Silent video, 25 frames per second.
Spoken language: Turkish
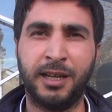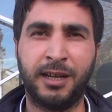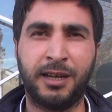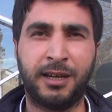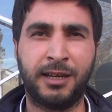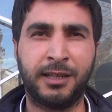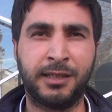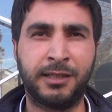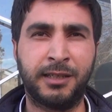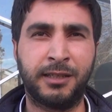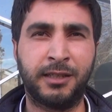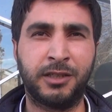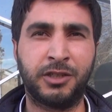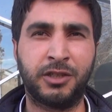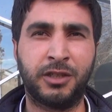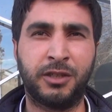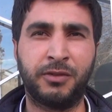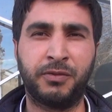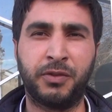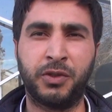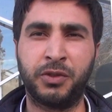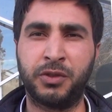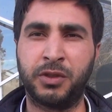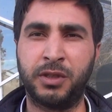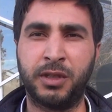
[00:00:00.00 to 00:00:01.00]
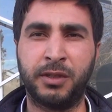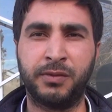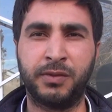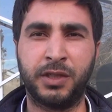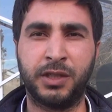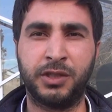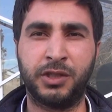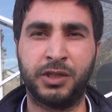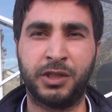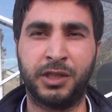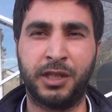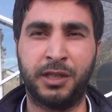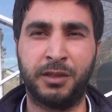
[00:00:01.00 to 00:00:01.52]
Arkadaşlar fotoğraf da
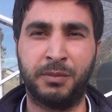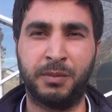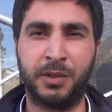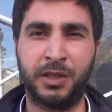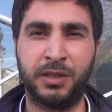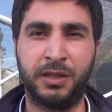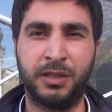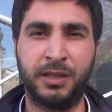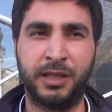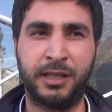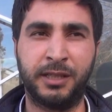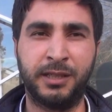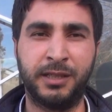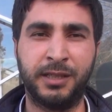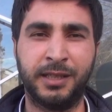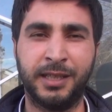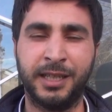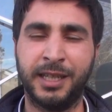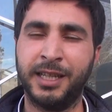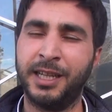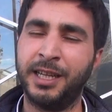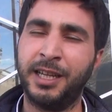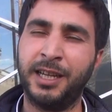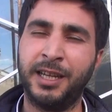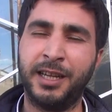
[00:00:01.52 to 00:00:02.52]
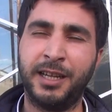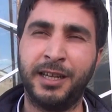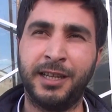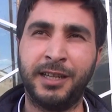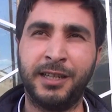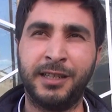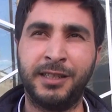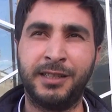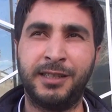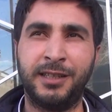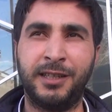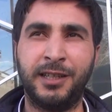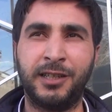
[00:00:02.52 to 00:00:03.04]
çıkarmadılar.
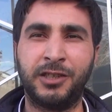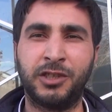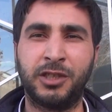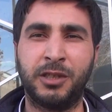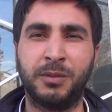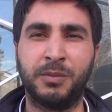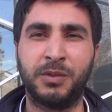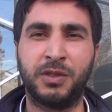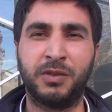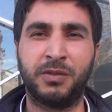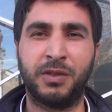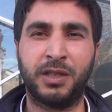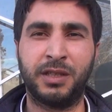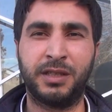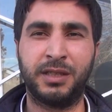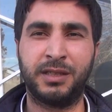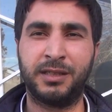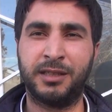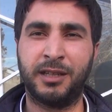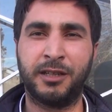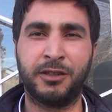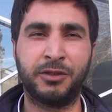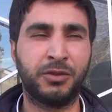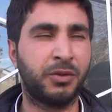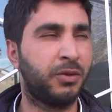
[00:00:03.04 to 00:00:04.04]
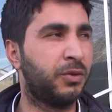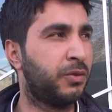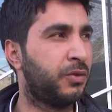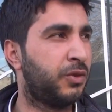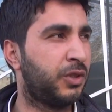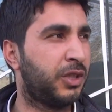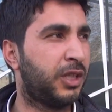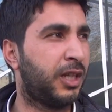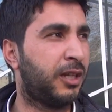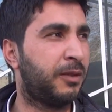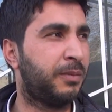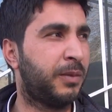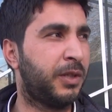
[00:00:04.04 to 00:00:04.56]
E, dilekçemizi verdik. Daha sonucu
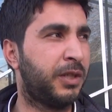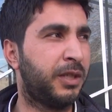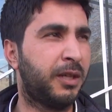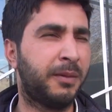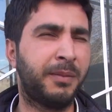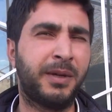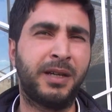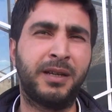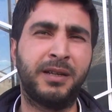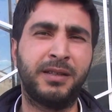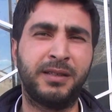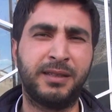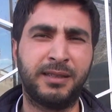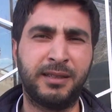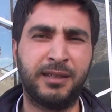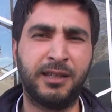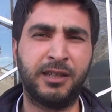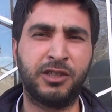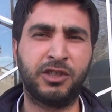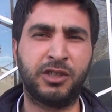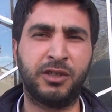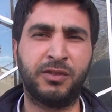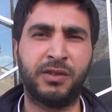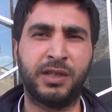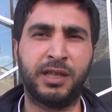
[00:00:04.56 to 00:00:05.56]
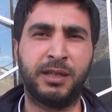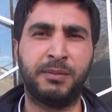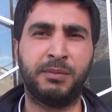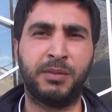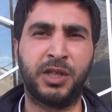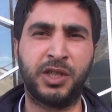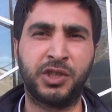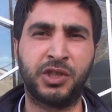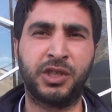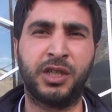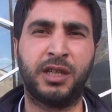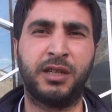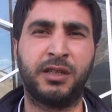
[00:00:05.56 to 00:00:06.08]
gelmedi ama dilekçe veren
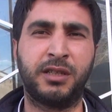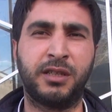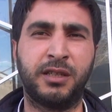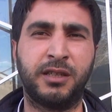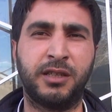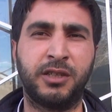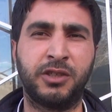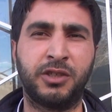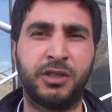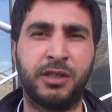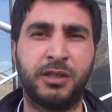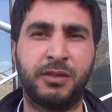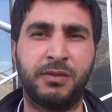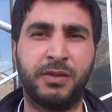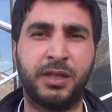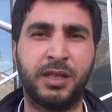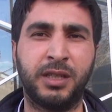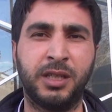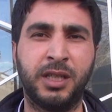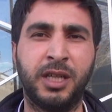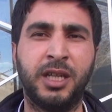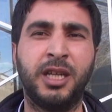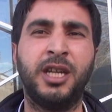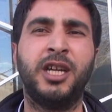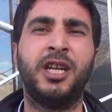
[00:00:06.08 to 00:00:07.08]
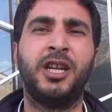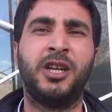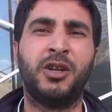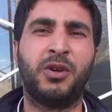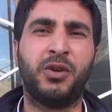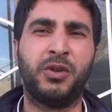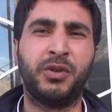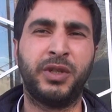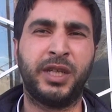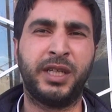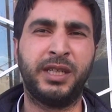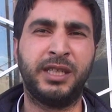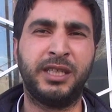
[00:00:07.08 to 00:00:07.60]
başka arkadaşlar var.
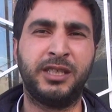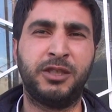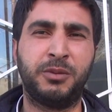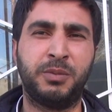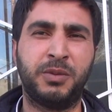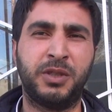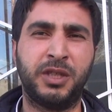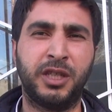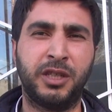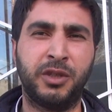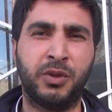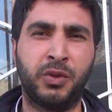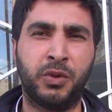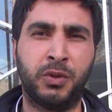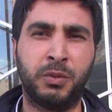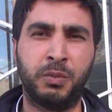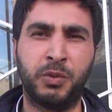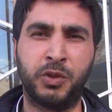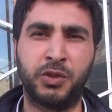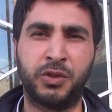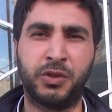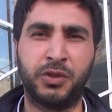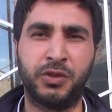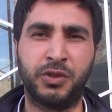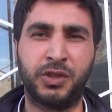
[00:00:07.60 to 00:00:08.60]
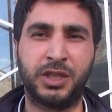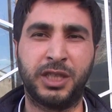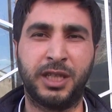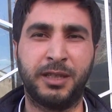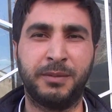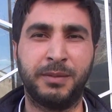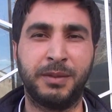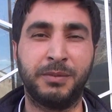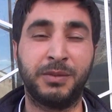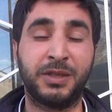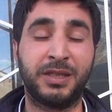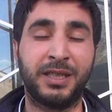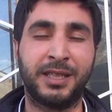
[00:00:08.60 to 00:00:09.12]
Onların hiçbirine de olumlu sonuç
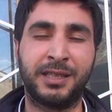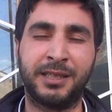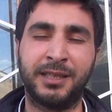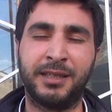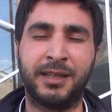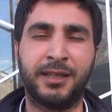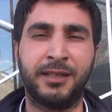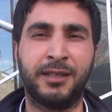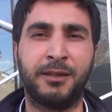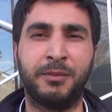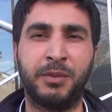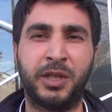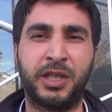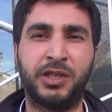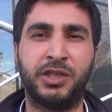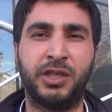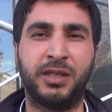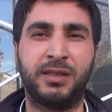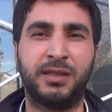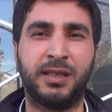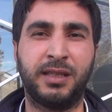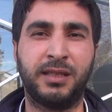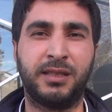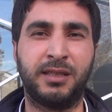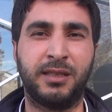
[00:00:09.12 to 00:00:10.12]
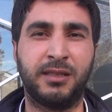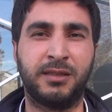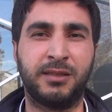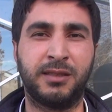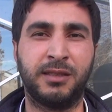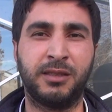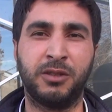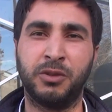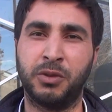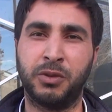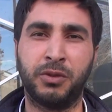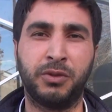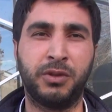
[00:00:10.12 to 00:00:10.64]
gelmemiş. Zaten adamlar cezayı
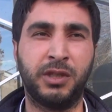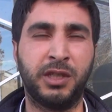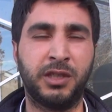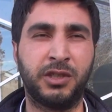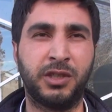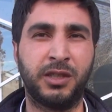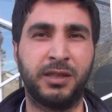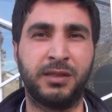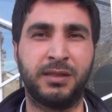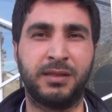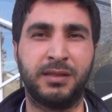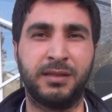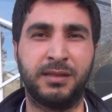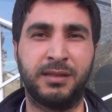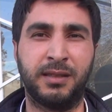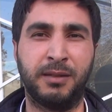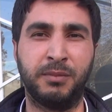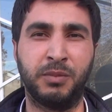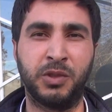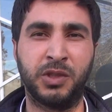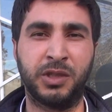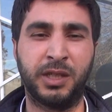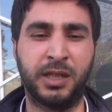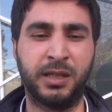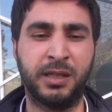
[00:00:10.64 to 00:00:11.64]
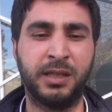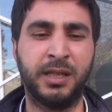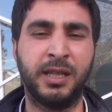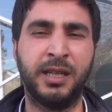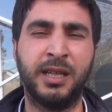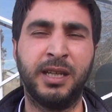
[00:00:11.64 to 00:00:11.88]
kestik, ödeyeceksiniz demişler.